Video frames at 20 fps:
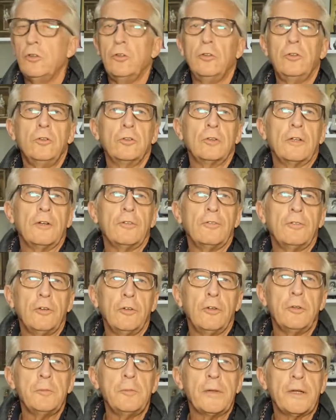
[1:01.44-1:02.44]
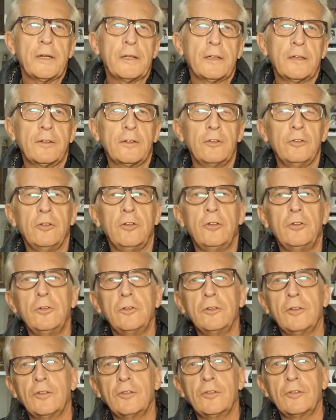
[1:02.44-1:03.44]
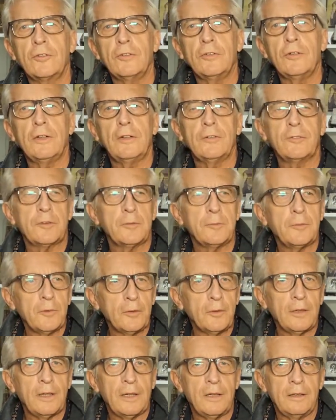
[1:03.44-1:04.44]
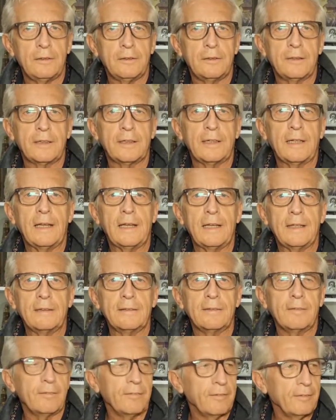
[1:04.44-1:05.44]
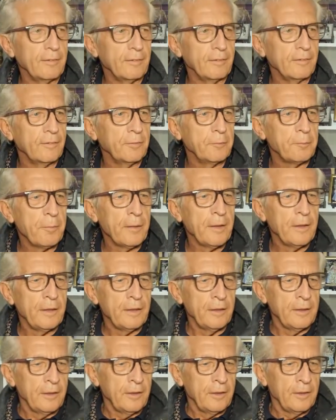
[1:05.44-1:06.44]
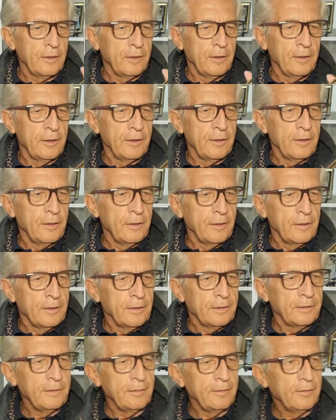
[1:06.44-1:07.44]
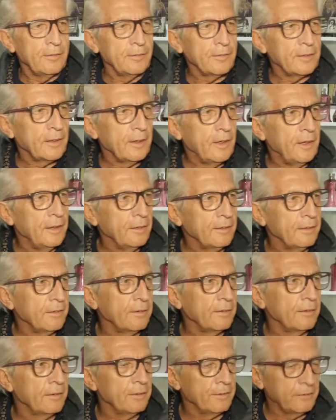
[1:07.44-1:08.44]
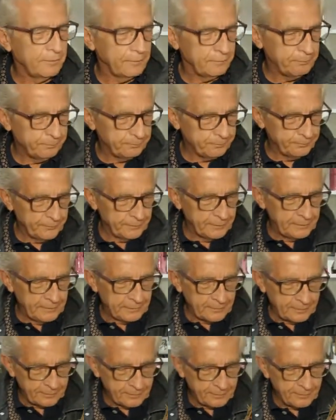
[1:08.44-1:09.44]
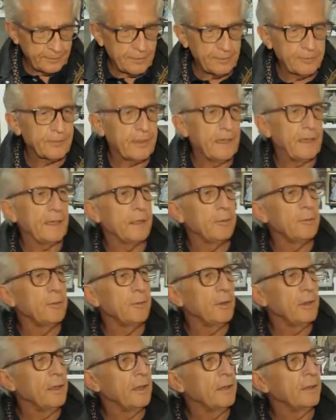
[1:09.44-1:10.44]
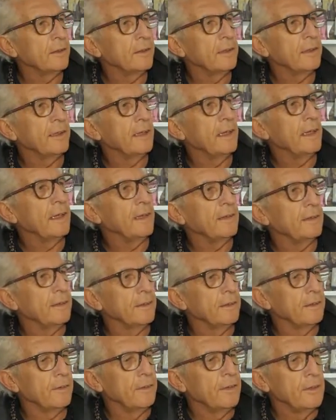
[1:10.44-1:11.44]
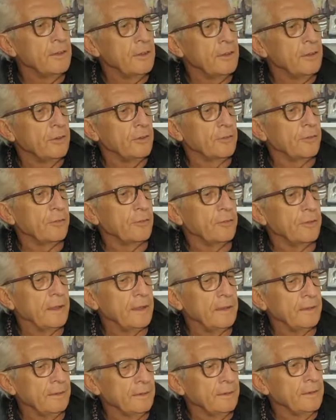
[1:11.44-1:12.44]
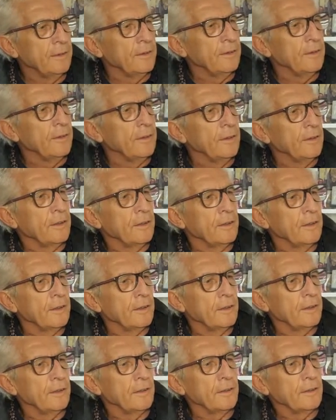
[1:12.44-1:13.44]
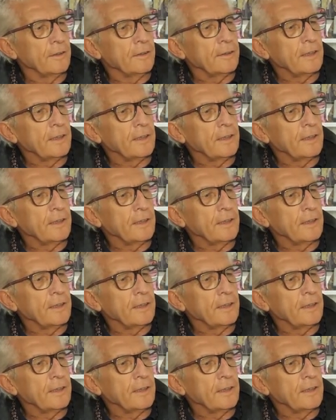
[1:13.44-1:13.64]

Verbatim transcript: und an Flohmärkten oder sogar auf der Müllhalde gelandet sind. Dieses Kreuz, das ist auf keiner Müllhalde gelandet und zwar äh,